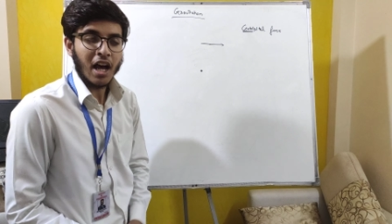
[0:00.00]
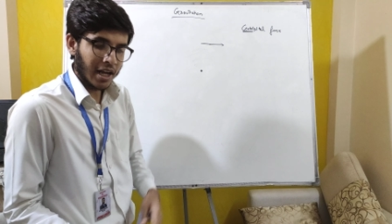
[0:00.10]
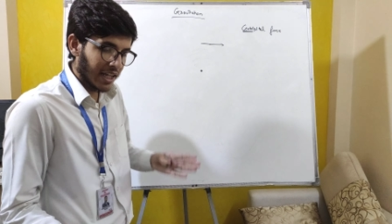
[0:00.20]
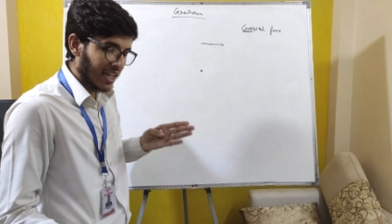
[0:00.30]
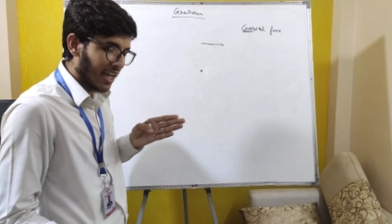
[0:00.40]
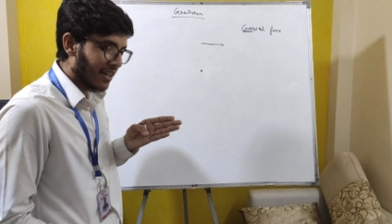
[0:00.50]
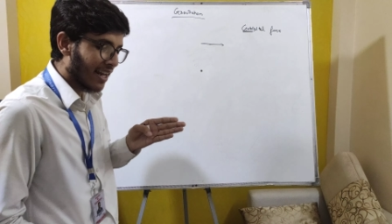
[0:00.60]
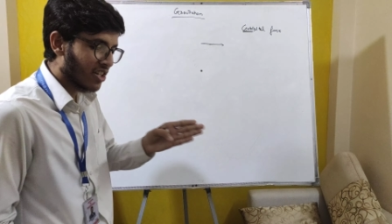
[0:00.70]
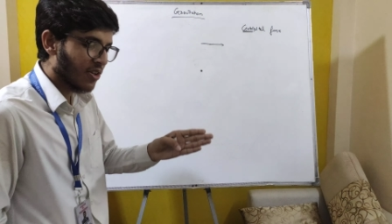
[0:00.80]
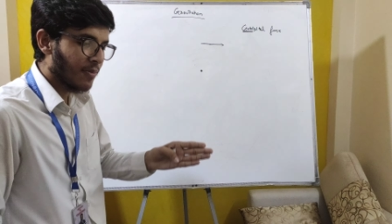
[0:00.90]
अगर ये एक
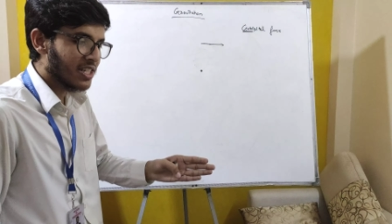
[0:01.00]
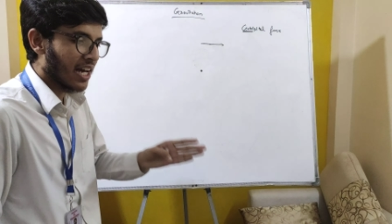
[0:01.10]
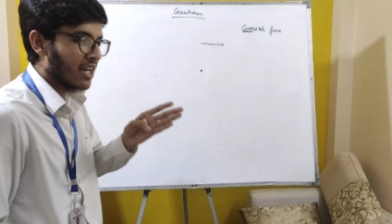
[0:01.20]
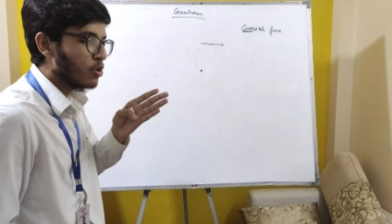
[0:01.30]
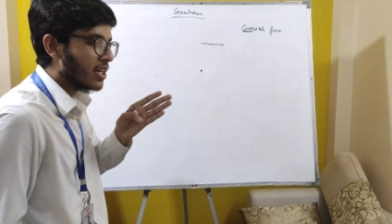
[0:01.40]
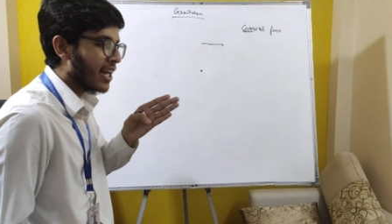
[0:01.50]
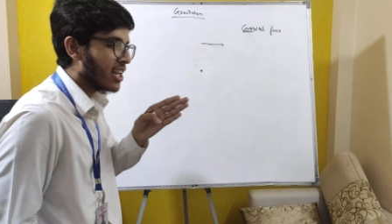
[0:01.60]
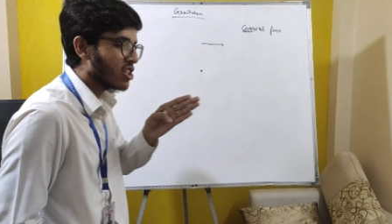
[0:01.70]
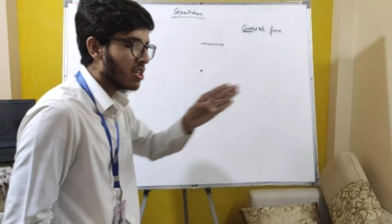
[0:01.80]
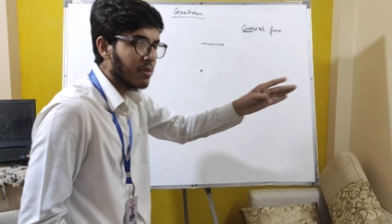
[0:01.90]
डायरेक्शन में जा रहा है तो एक
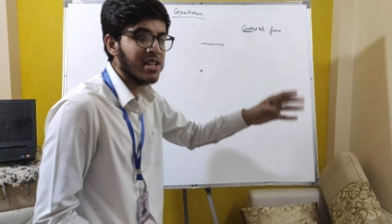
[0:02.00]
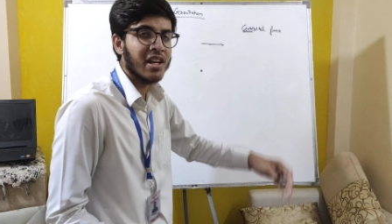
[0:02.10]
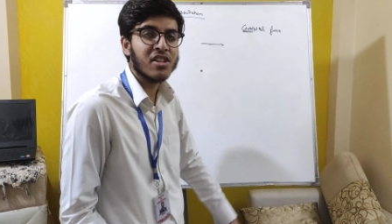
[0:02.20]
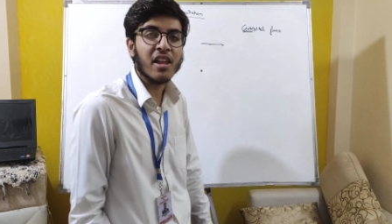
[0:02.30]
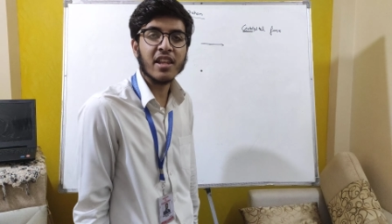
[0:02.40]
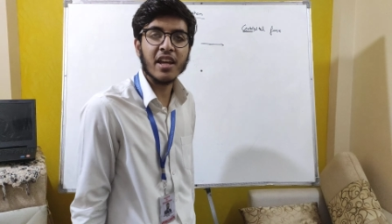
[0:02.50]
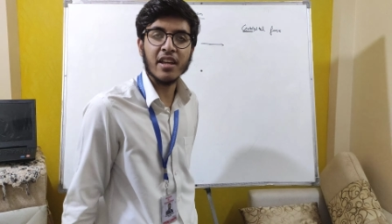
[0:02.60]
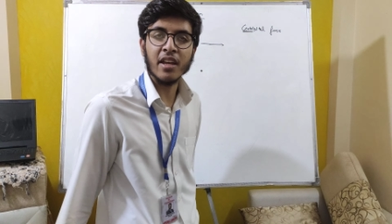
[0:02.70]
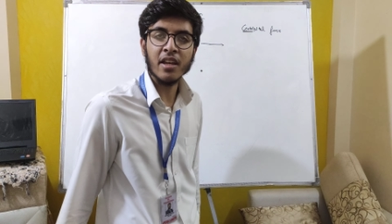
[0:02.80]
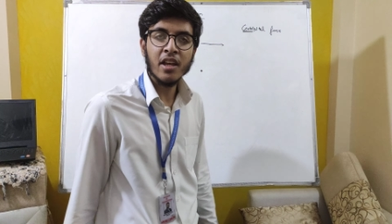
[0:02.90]
डायरेक्शन में जाना चाहता है ये